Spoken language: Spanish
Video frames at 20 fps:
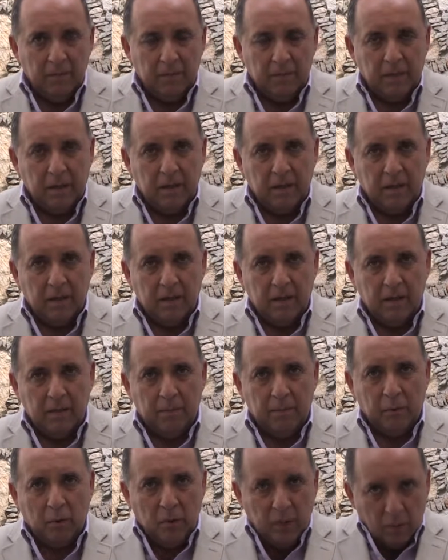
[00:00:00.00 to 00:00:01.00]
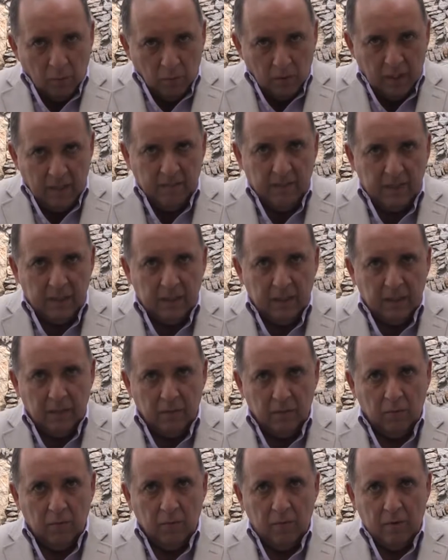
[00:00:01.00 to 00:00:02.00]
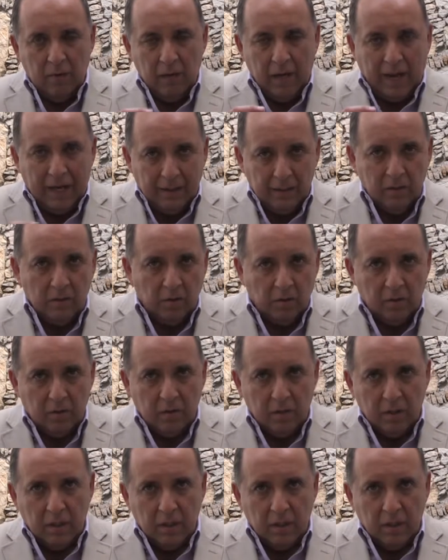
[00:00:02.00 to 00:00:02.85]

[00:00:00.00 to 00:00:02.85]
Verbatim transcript: para poner un límite, un alto?